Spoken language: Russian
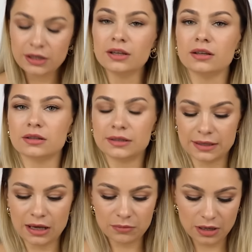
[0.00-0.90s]
и
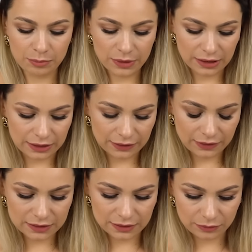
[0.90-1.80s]
сам аппарат.
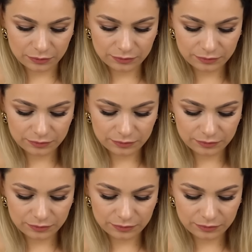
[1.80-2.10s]
Давайте